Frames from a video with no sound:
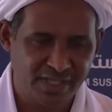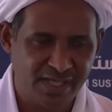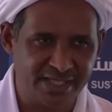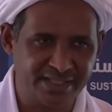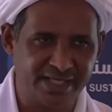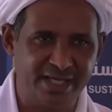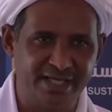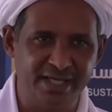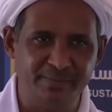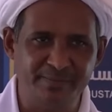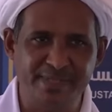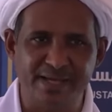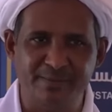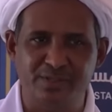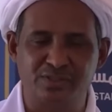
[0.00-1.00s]
عشان
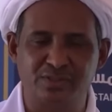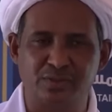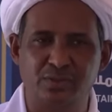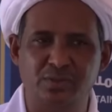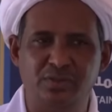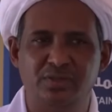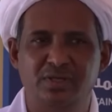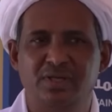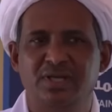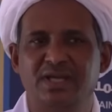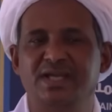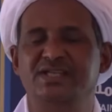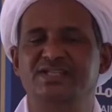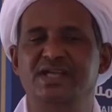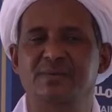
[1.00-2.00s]
نبدا مشروع
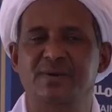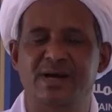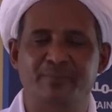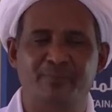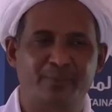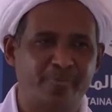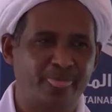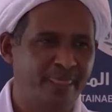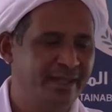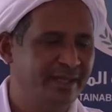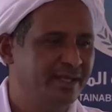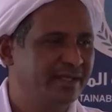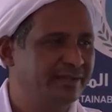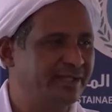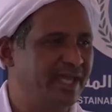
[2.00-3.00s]
للشباب
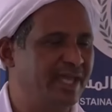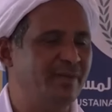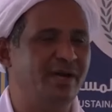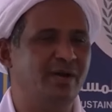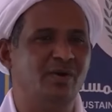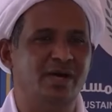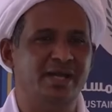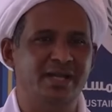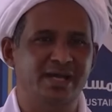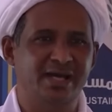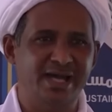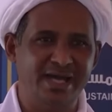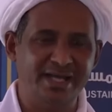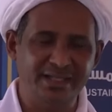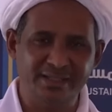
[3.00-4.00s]
طيب يا
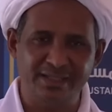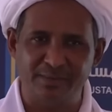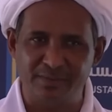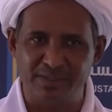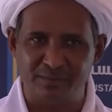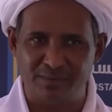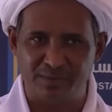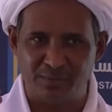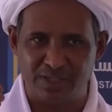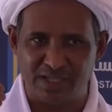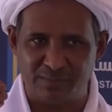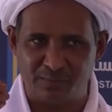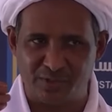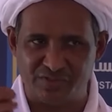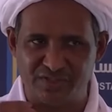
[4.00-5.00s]
اخواننا ان احنا
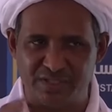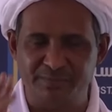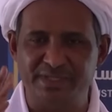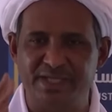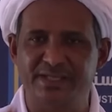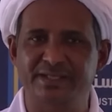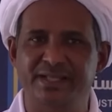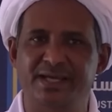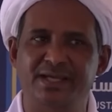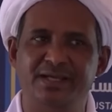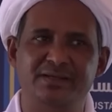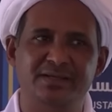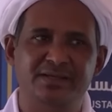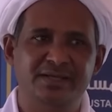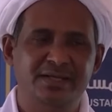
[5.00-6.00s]
المنظمتين
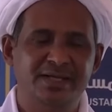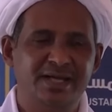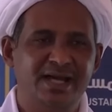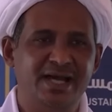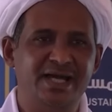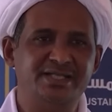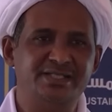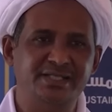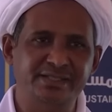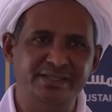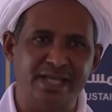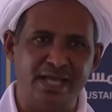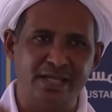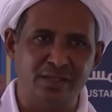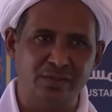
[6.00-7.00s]
ديل الشيء
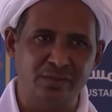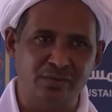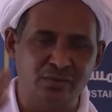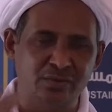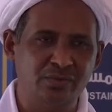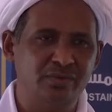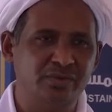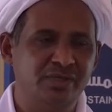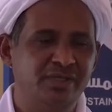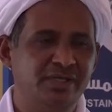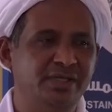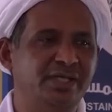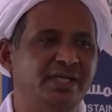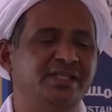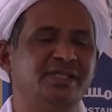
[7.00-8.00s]
دايرينه
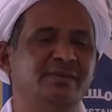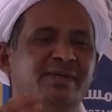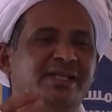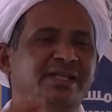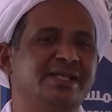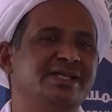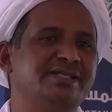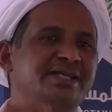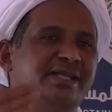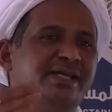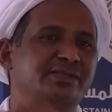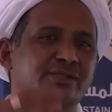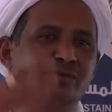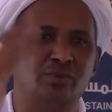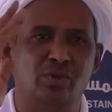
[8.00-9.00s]
يخدم لنا
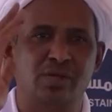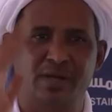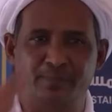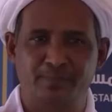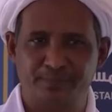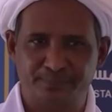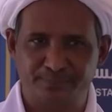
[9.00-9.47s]
شريحه الطلاب